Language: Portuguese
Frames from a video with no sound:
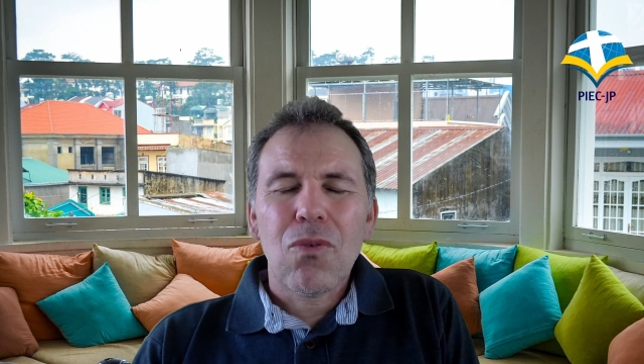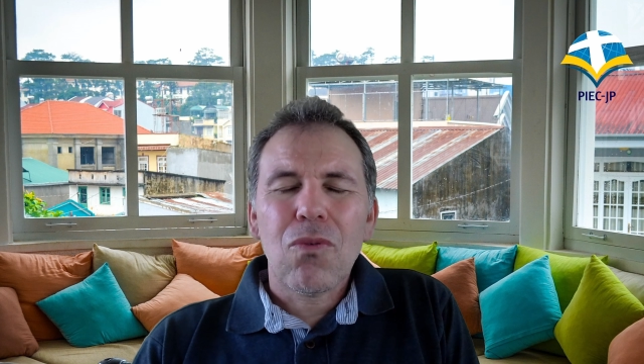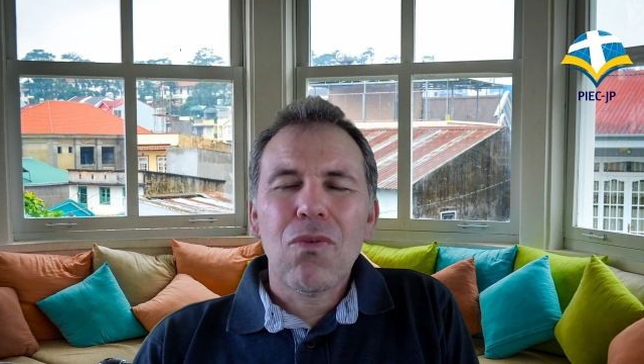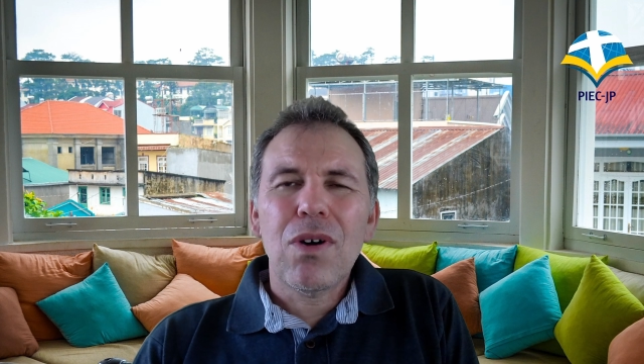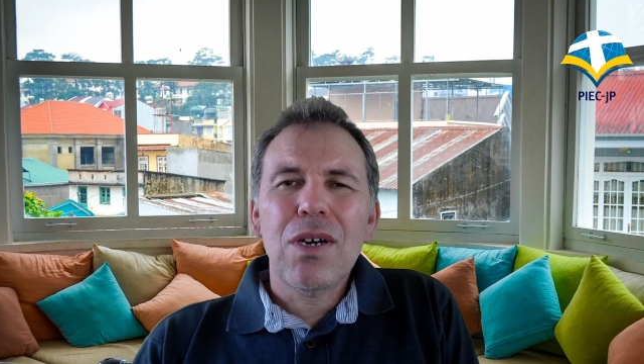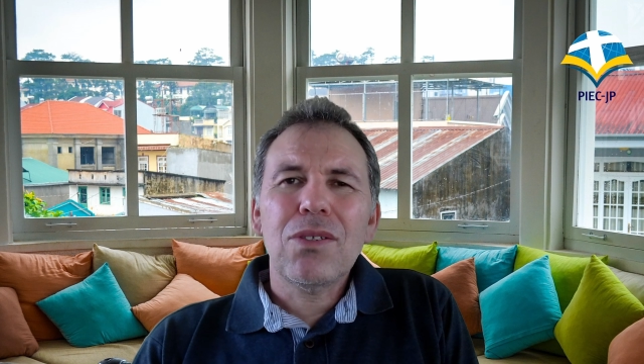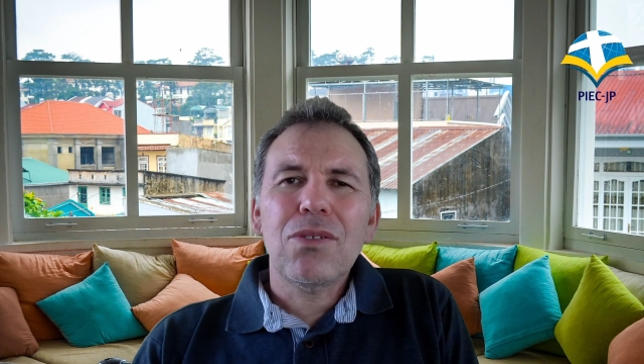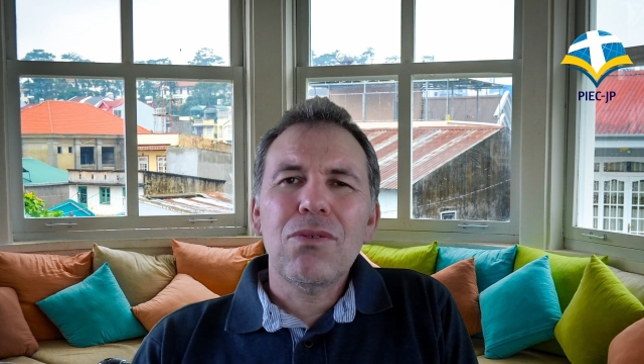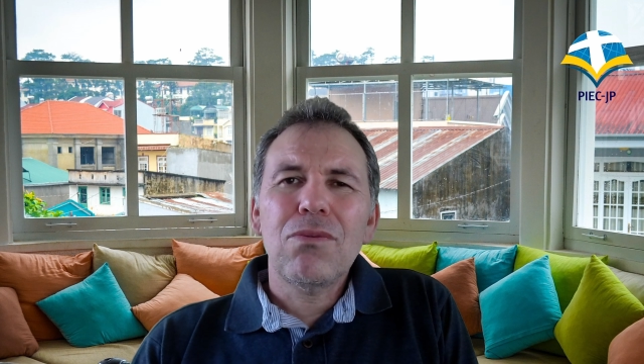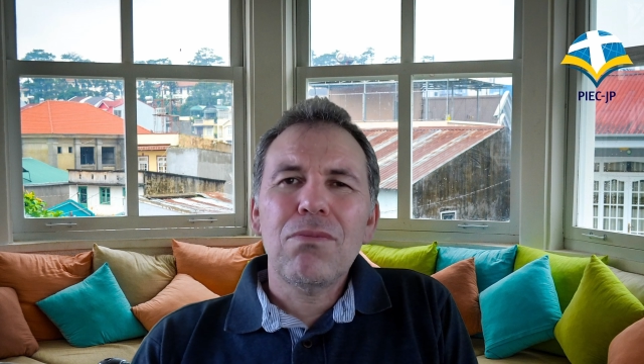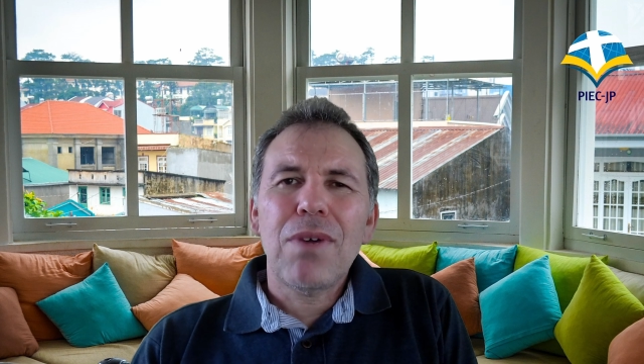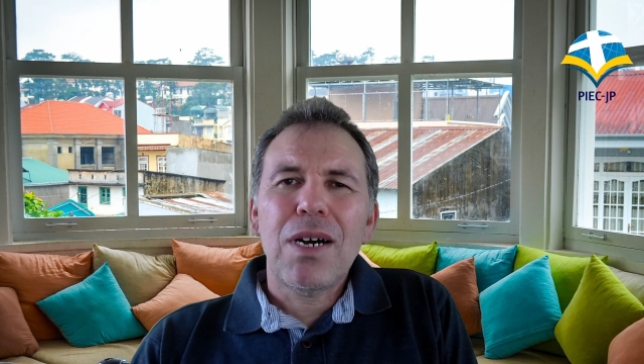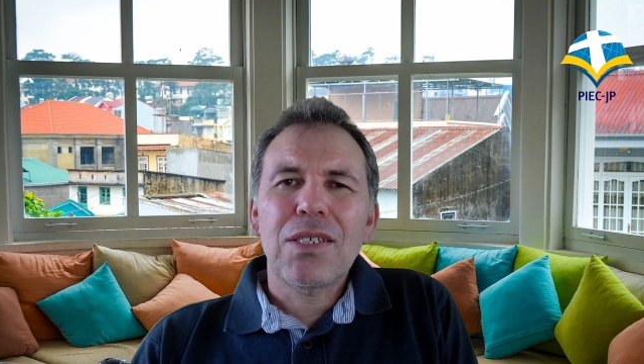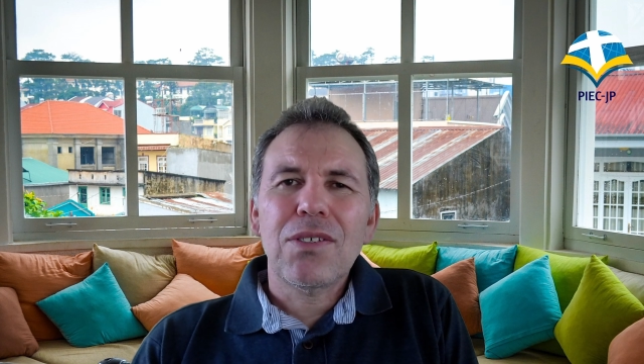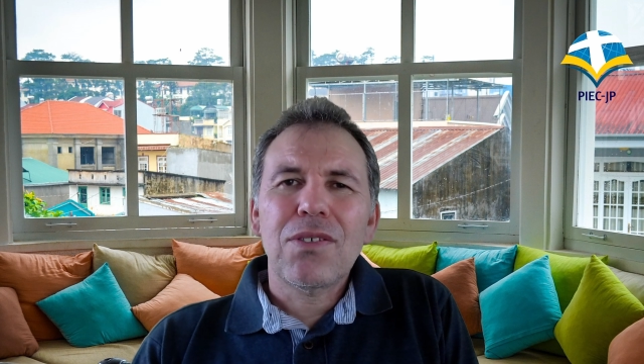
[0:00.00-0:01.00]
Quanto
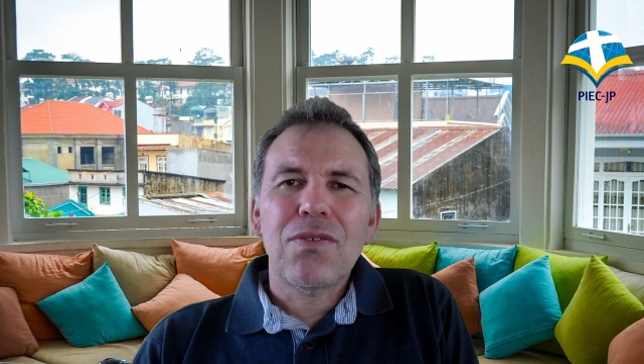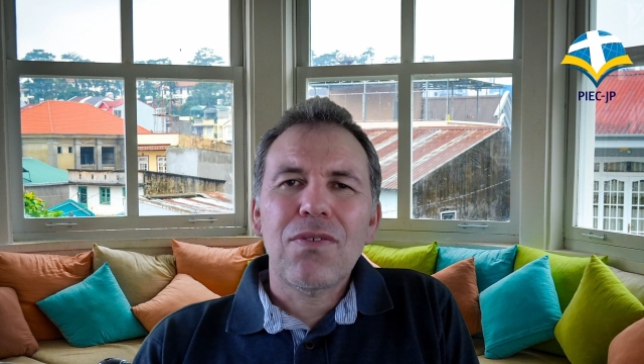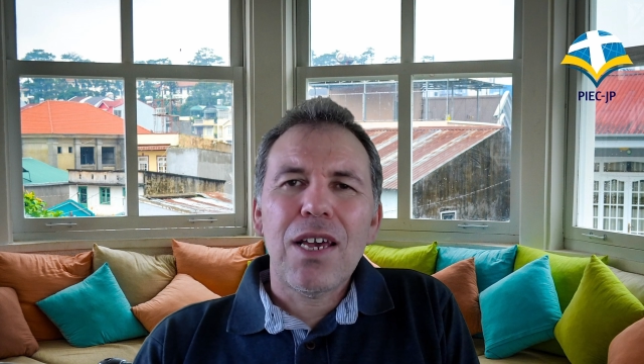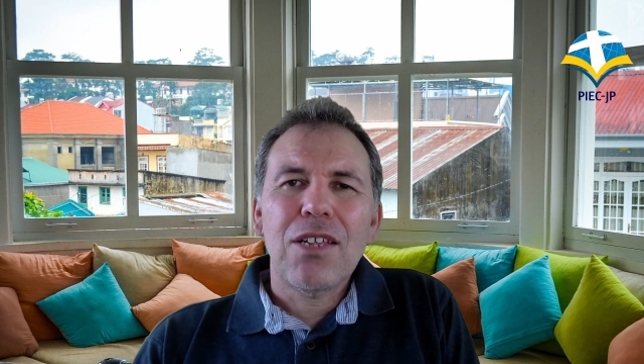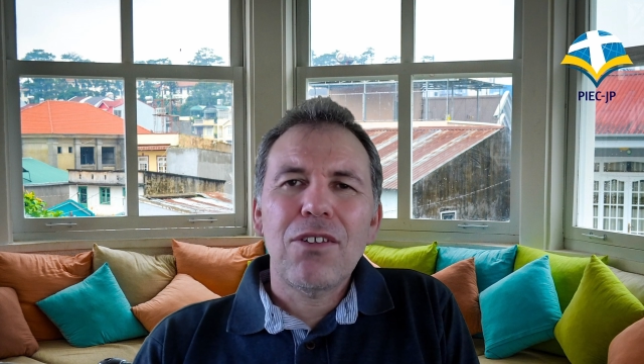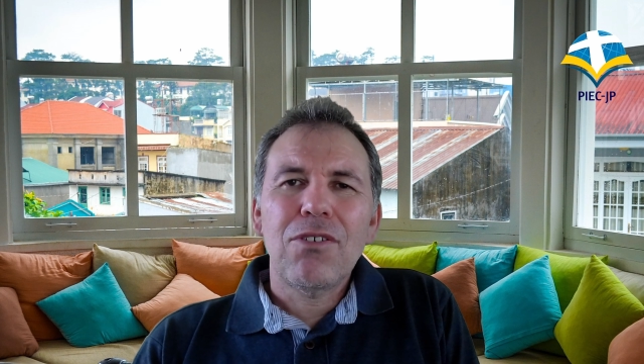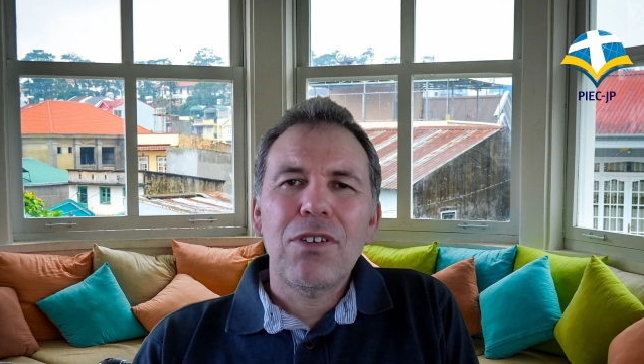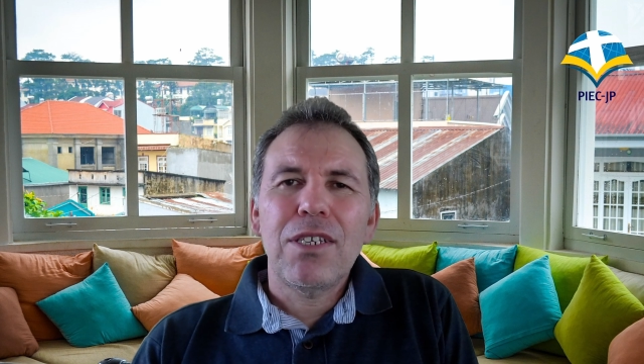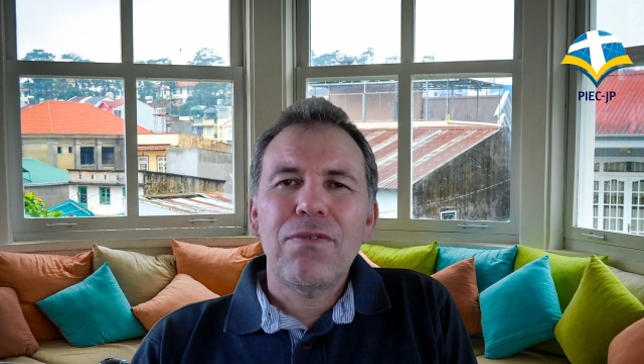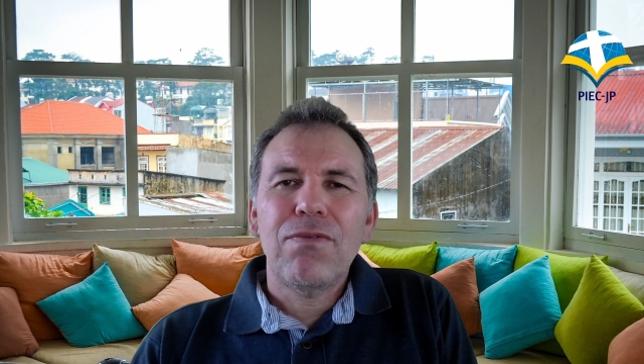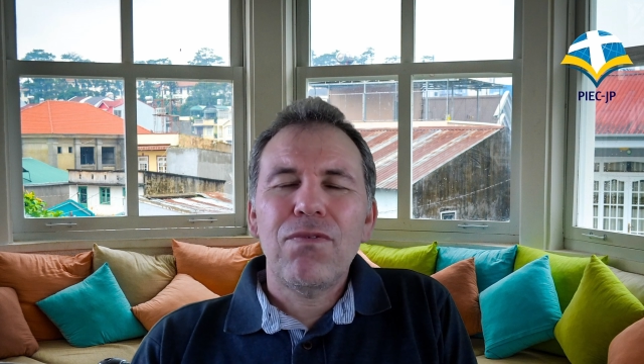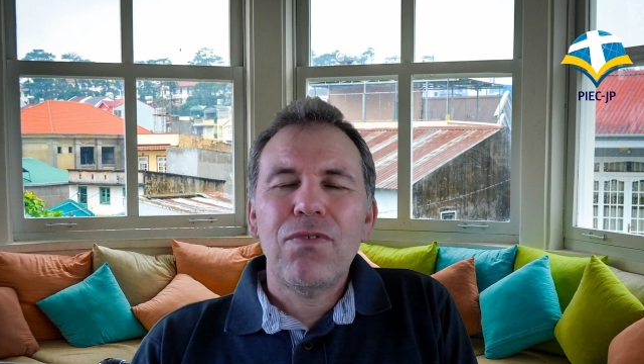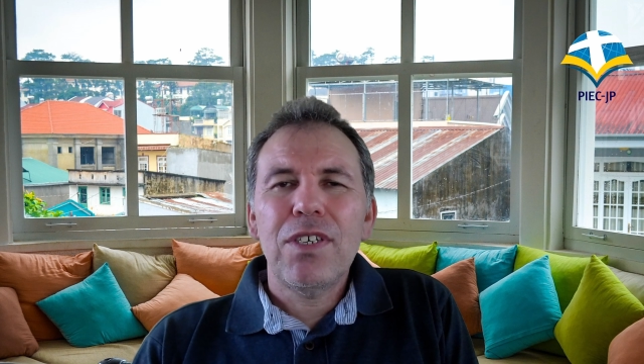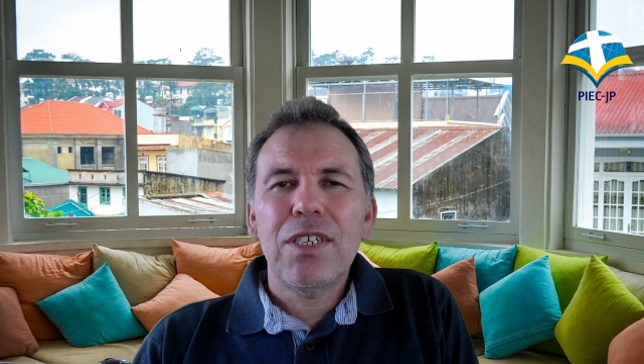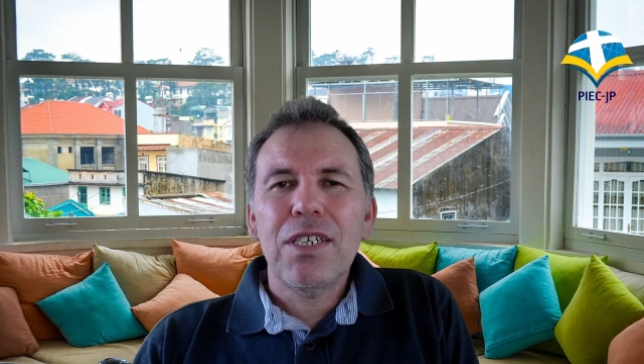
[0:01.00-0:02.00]
mais velho ele
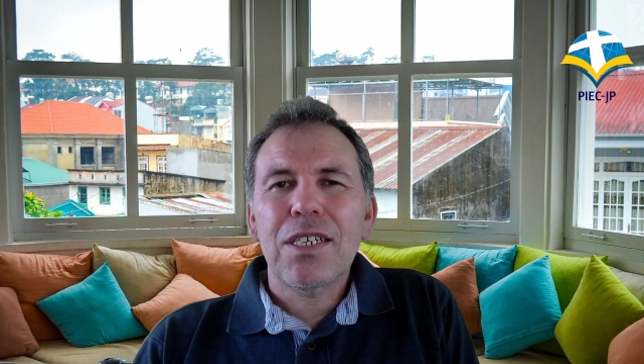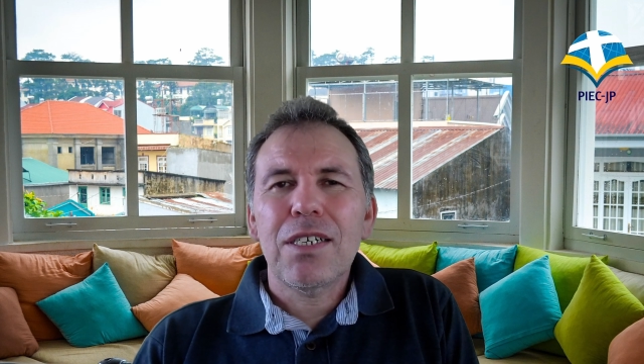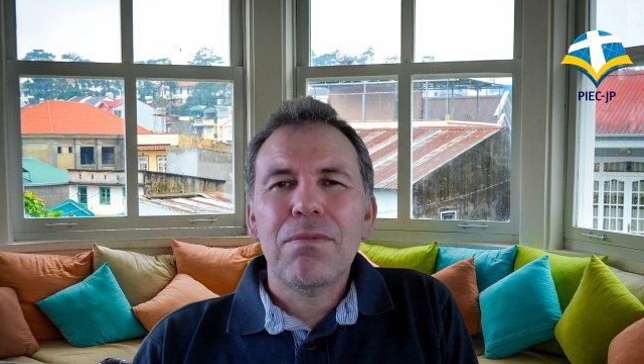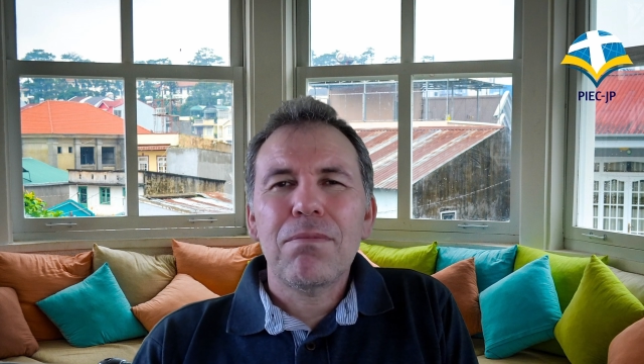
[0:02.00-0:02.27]
fica,